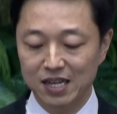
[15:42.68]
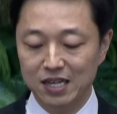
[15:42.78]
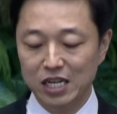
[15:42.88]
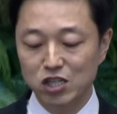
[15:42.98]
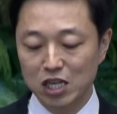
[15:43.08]

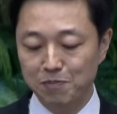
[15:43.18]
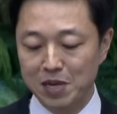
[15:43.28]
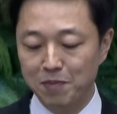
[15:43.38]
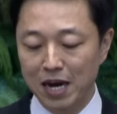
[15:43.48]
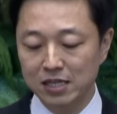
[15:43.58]
그래서 이
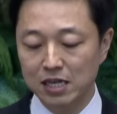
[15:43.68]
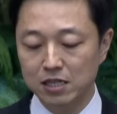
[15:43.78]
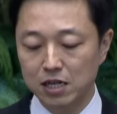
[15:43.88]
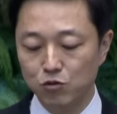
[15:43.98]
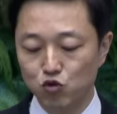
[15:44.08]

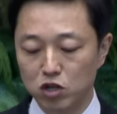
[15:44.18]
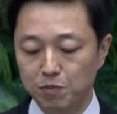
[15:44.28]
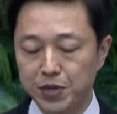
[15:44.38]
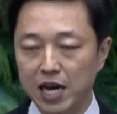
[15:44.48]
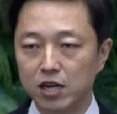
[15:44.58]
비방자들의 눈을
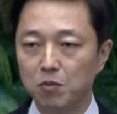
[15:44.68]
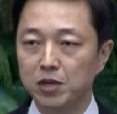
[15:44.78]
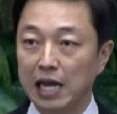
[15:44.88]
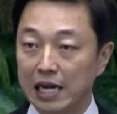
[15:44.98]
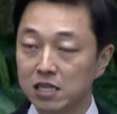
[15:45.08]
피하려면
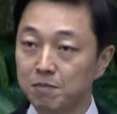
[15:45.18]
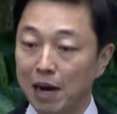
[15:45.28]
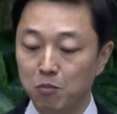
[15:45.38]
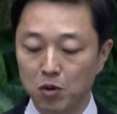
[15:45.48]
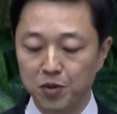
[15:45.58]
다른
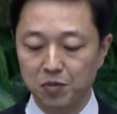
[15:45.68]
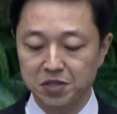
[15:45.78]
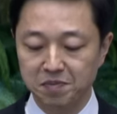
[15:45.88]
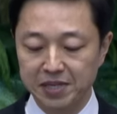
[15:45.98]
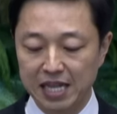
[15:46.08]
방법이
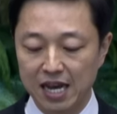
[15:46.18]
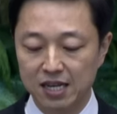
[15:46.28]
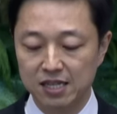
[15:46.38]
없습니다.